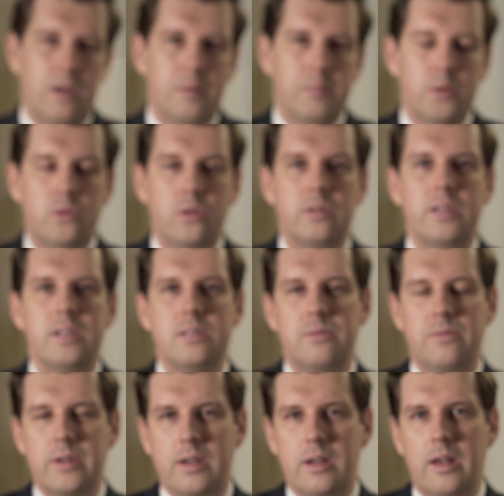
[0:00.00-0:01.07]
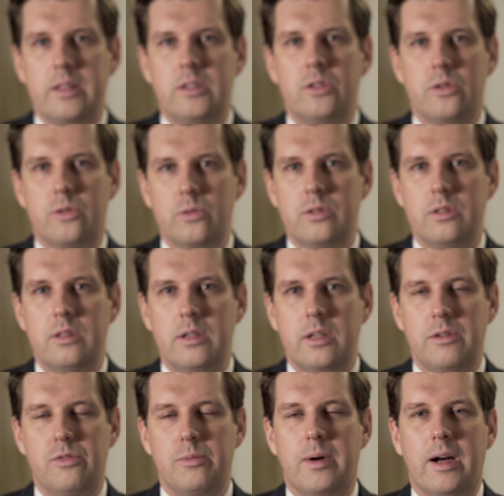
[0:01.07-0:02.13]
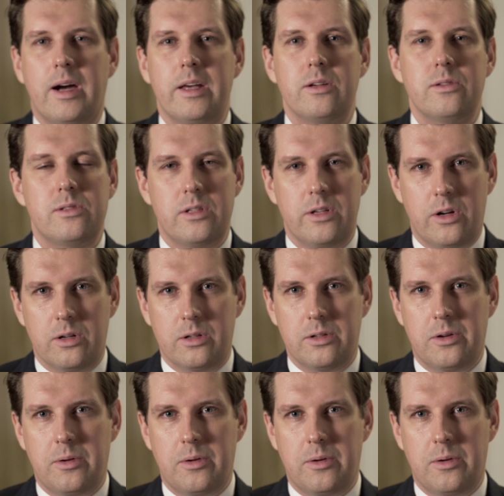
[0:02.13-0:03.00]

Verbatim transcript: Był to niezwykle trudny i wymagający rok.